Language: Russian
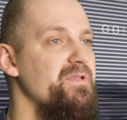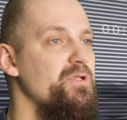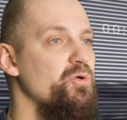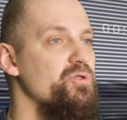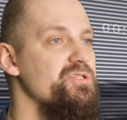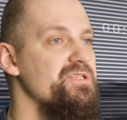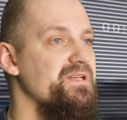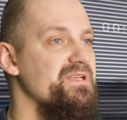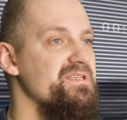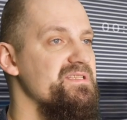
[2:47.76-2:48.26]

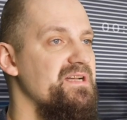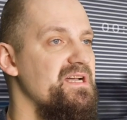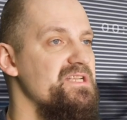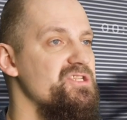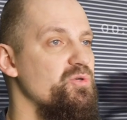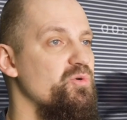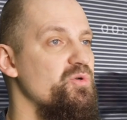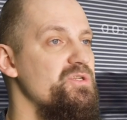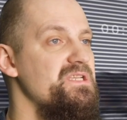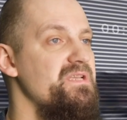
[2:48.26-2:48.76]
ведется
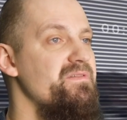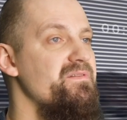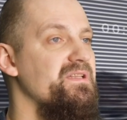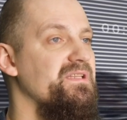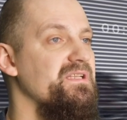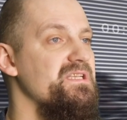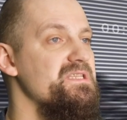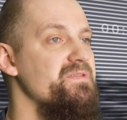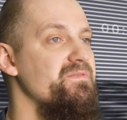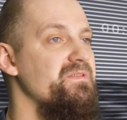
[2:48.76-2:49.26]
рассказ о
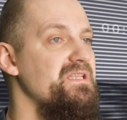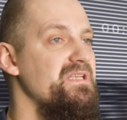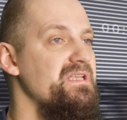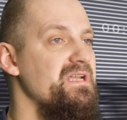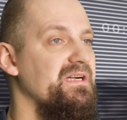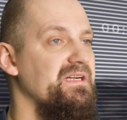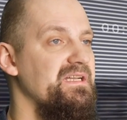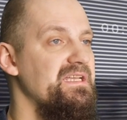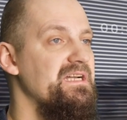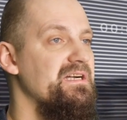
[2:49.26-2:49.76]
северных
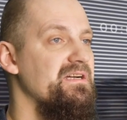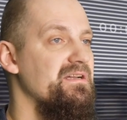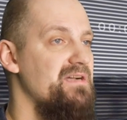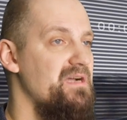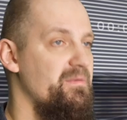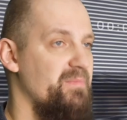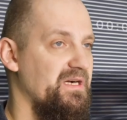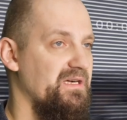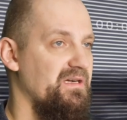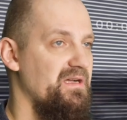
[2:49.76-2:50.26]
святынях и
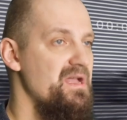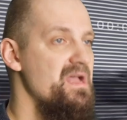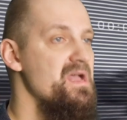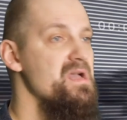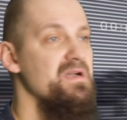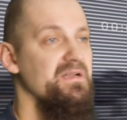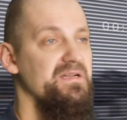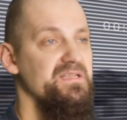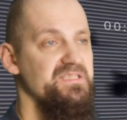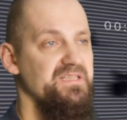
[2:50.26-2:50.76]
храмах.
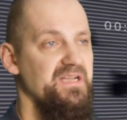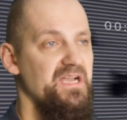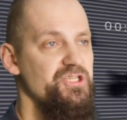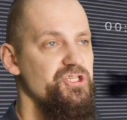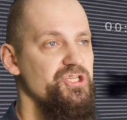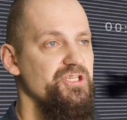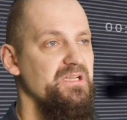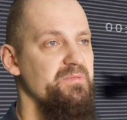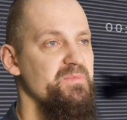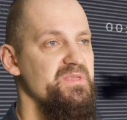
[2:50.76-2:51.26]

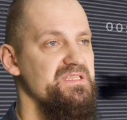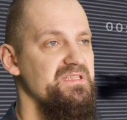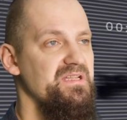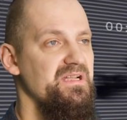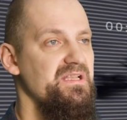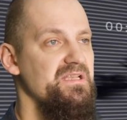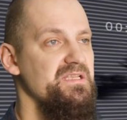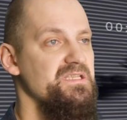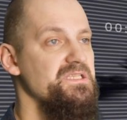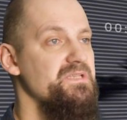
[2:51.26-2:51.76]
Рассказчиками
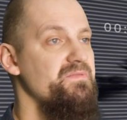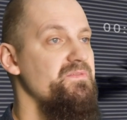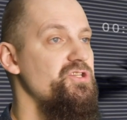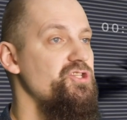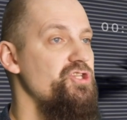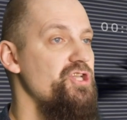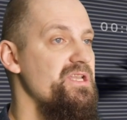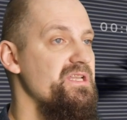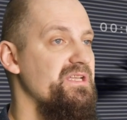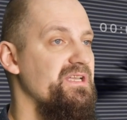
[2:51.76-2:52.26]
стали
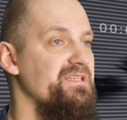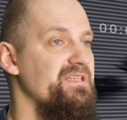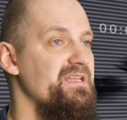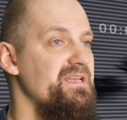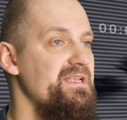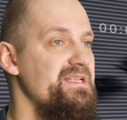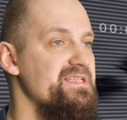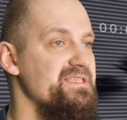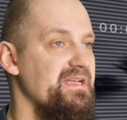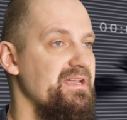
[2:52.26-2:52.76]
священники
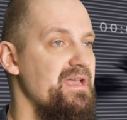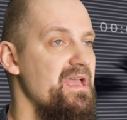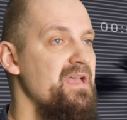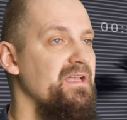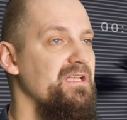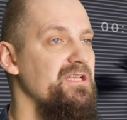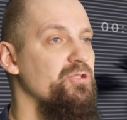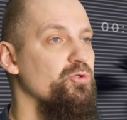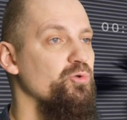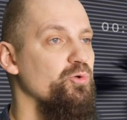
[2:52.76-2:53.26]
Норильской
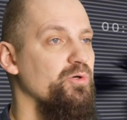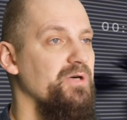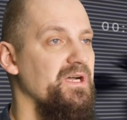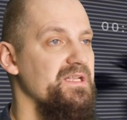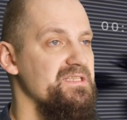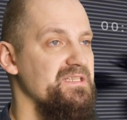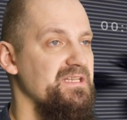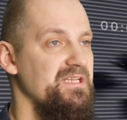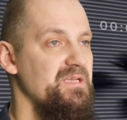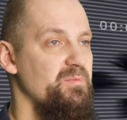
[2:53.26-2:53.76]
и
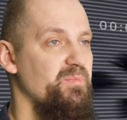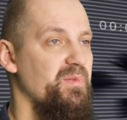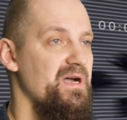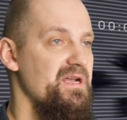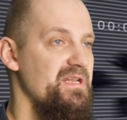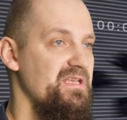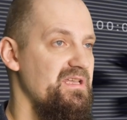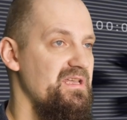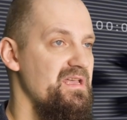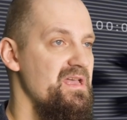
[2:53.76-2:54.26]
Туруханской
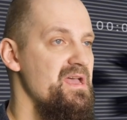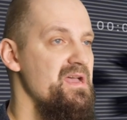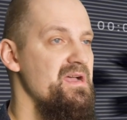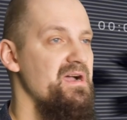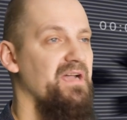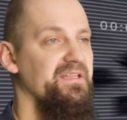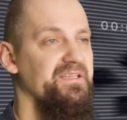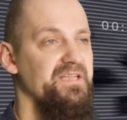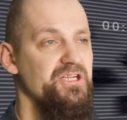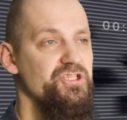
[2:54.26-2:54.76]
епархии,
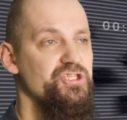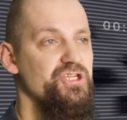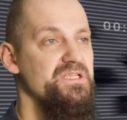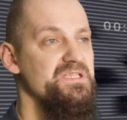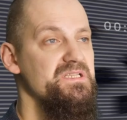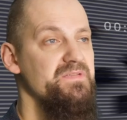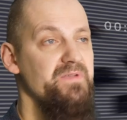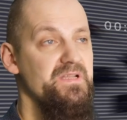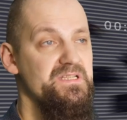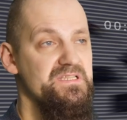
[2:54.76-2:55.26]
а также
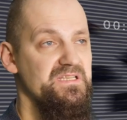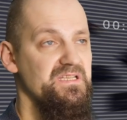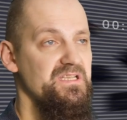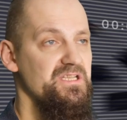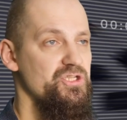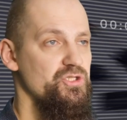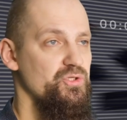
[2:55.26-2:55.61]
светские